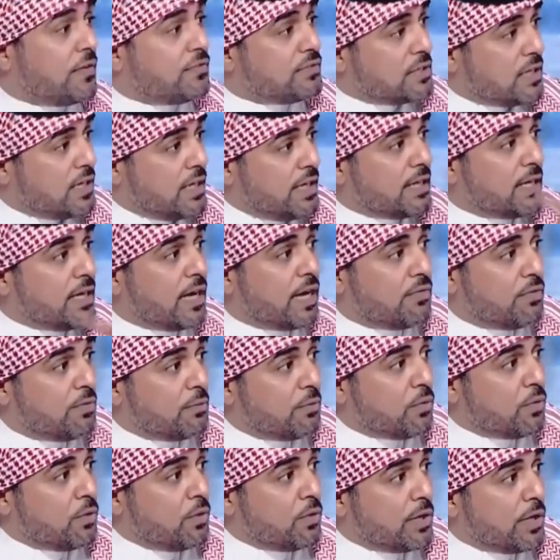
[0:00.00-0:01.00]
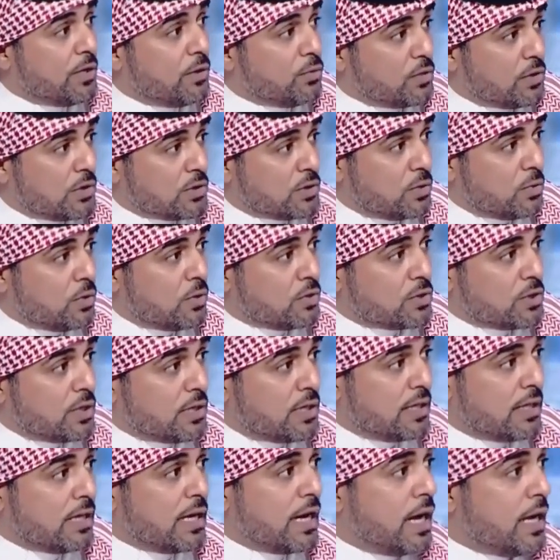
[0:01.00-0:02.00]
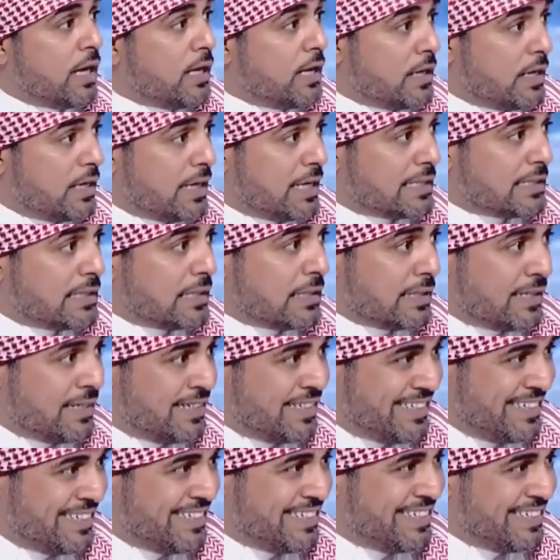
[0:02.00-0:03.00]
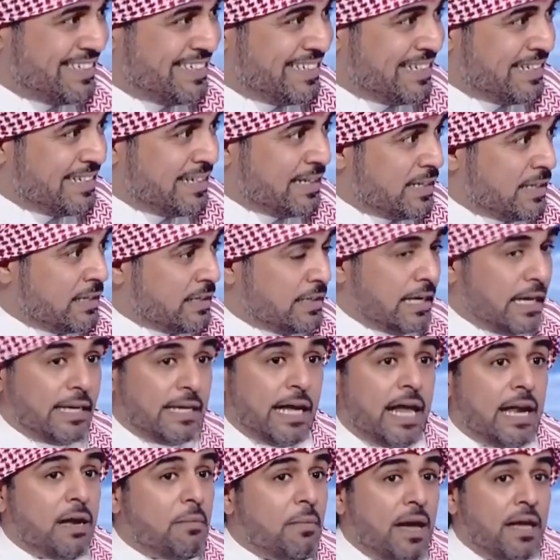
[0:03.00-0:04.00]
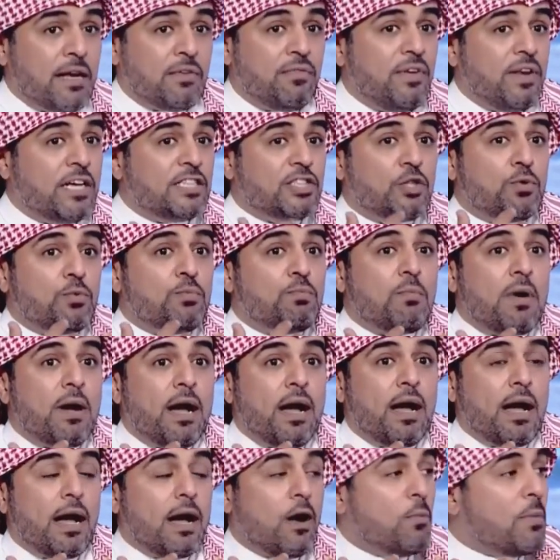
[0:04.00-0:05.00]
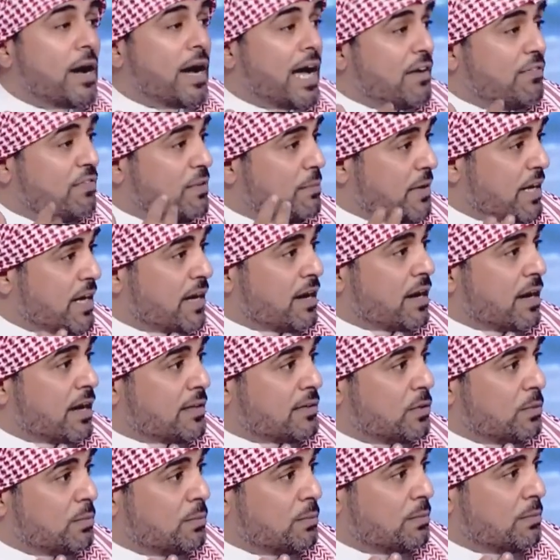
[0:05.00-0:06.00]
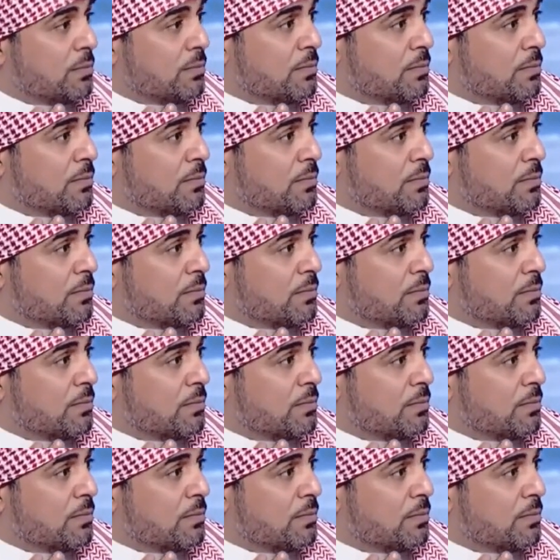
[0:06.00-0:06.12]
نفس الحكايه في موضوع كانه ترى سووها زي كذا اعلن النصر يعني انا ما اعرف ليش هم هم خايفين من قراراتهم